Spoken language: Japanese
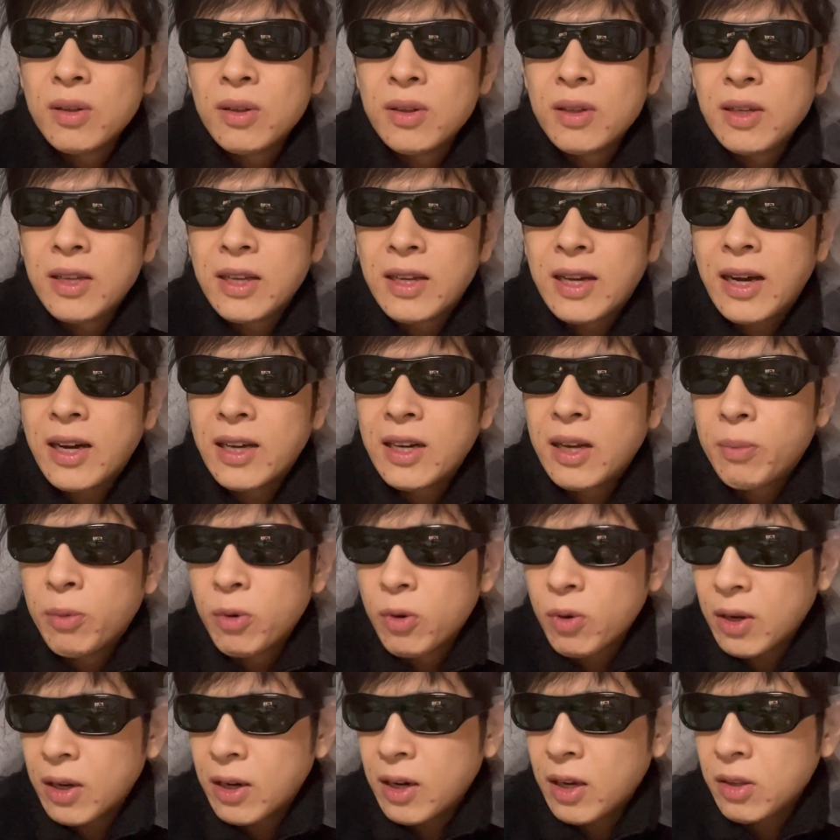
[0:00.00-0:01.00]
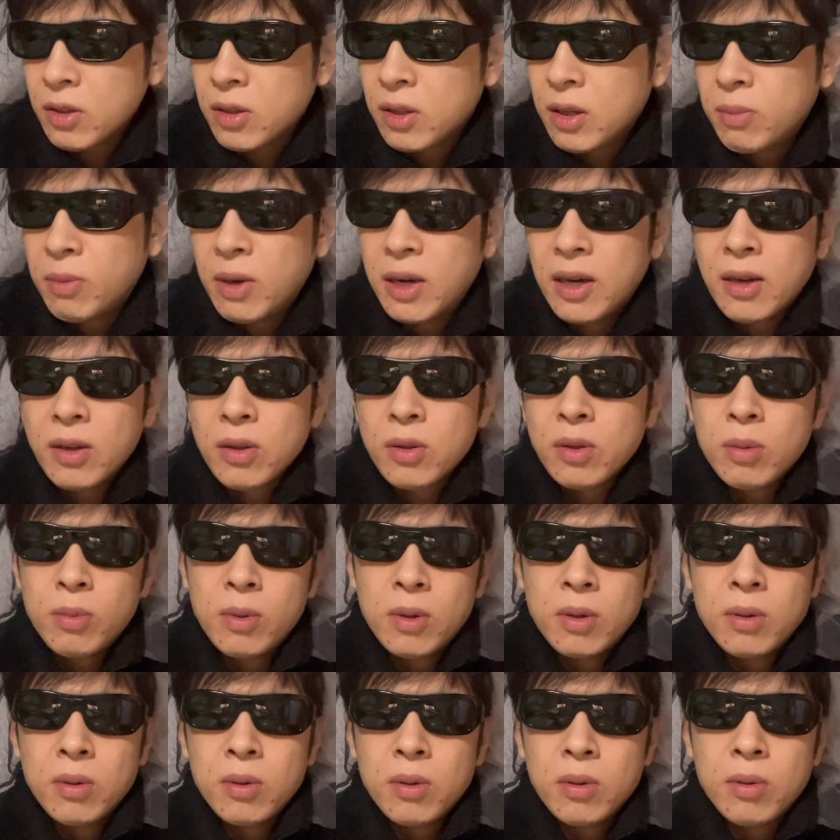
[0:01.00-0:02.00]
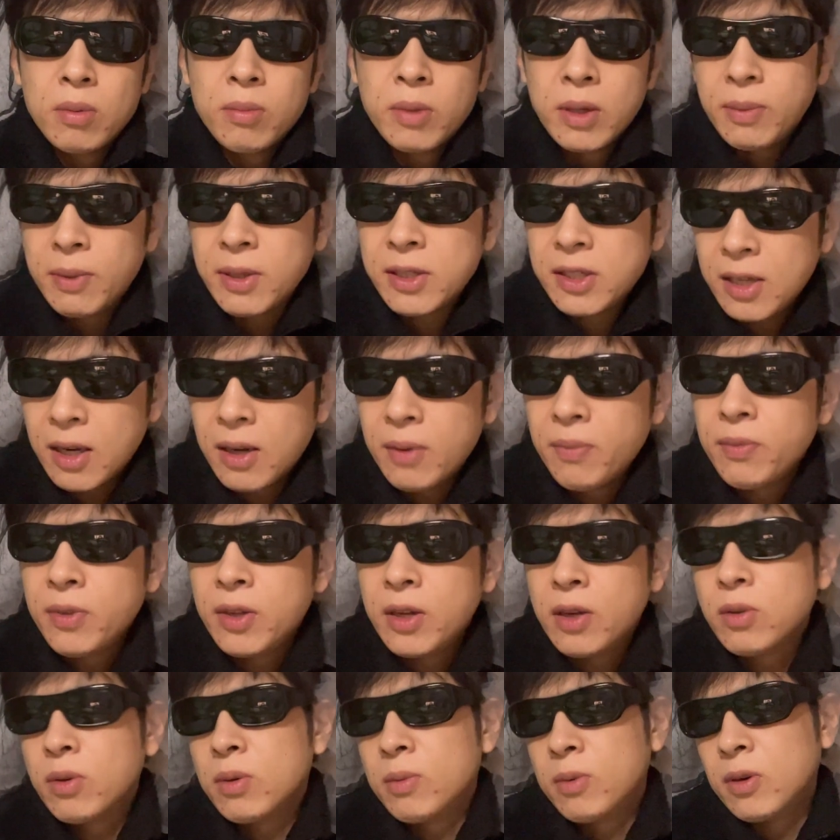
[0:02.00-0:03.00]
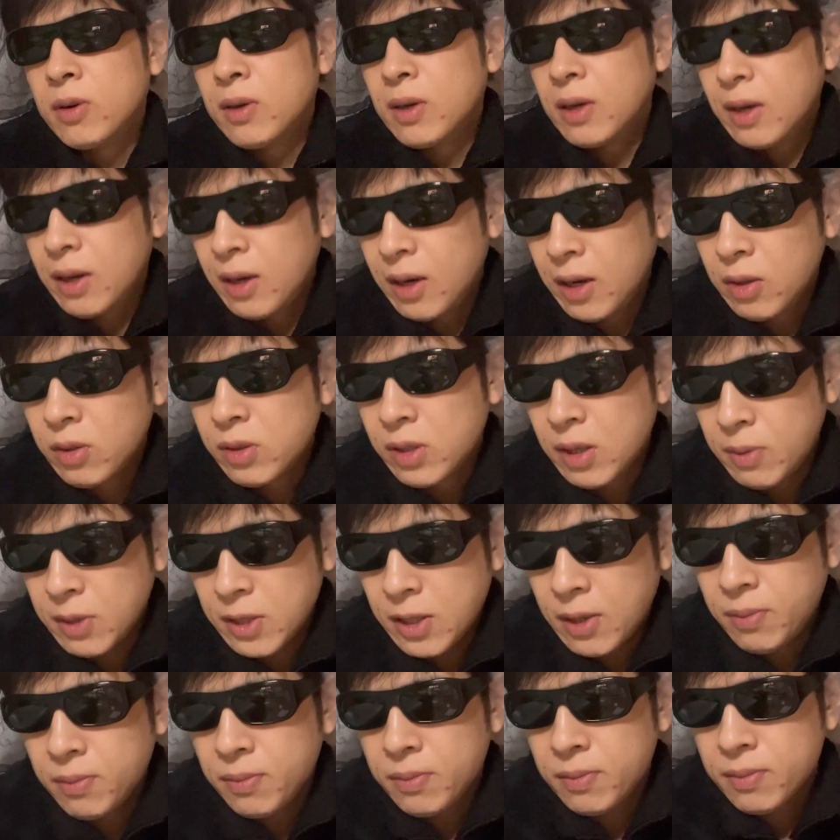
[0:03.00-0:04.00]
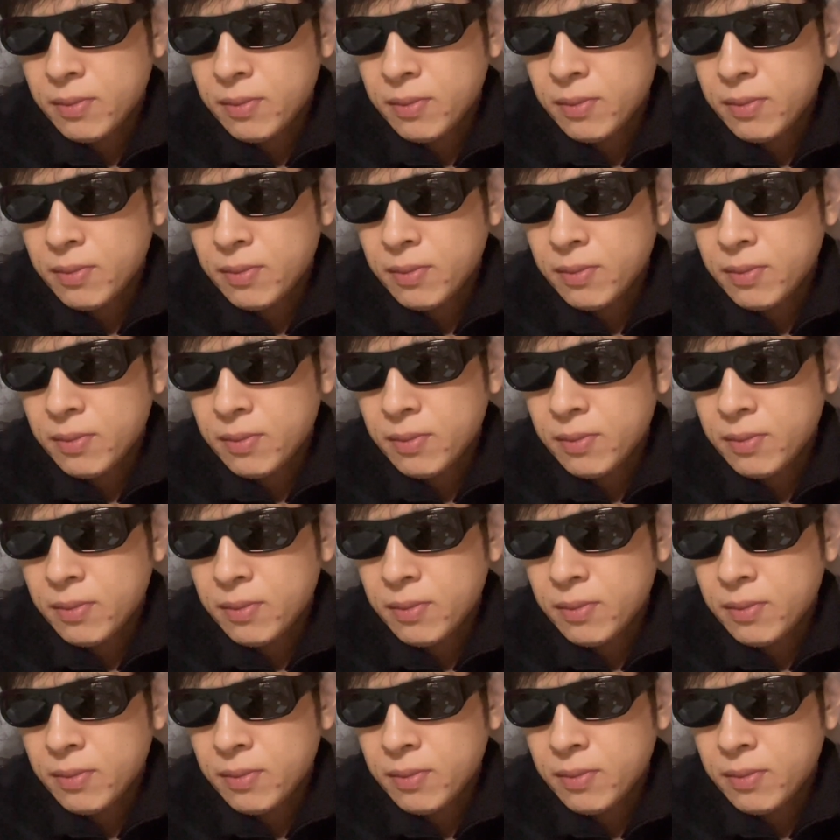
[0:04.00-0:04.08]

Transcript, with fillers: いかがなものかなって、まあ、とも思いました。ではどうも、ありがとうございました。